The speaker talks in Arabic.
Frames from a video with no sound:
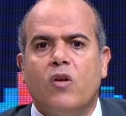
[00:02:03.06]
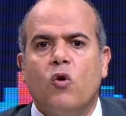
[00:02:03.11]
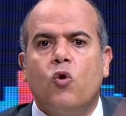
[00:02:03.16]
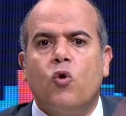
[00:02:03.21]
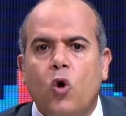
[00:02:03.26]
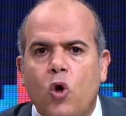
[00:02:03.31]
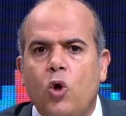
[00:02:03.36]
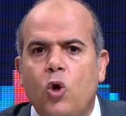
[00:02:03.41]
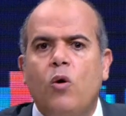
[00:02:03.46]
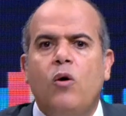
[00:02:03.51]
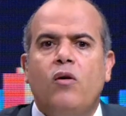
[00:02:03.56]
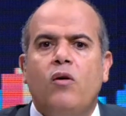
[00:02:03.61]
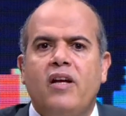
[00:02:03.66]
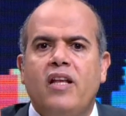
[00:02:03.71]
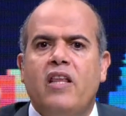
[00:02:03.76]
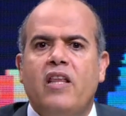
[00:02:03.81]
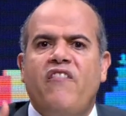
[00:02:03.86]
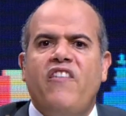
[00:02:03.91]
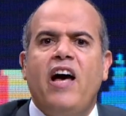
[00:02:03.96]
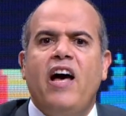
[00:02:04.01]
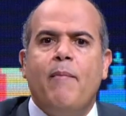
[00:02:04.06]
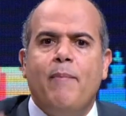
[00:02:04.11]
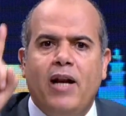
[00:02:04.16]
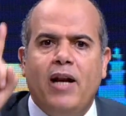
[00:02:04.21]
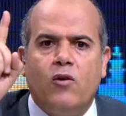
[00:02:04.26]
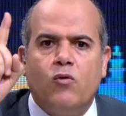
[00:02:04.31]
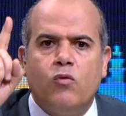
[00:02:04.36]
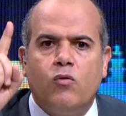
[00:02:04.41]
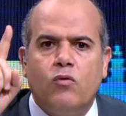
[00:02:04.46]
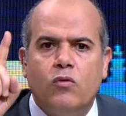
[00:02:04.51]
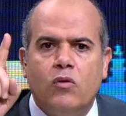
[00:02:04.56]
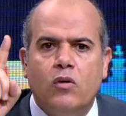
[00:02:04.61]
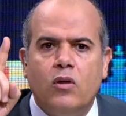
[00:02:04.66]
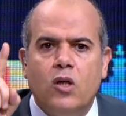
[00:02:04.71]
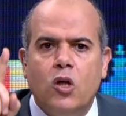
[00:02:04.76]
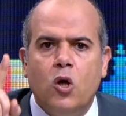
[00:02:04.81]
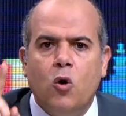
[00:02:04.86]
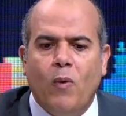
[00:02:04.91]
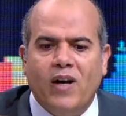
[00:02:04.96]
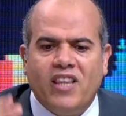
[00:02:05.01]
كله للدفاع عن بلده
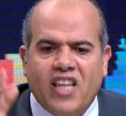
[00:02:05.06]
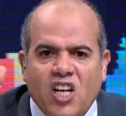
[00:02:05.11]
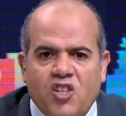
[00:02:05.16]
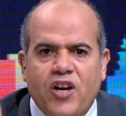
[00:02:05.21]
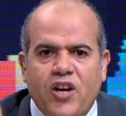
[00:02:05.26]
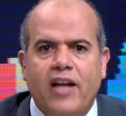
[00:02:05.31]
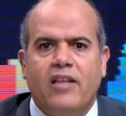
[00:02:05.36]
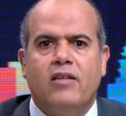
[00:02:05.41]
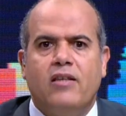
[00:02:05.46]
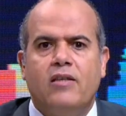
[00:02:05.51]
وتشهد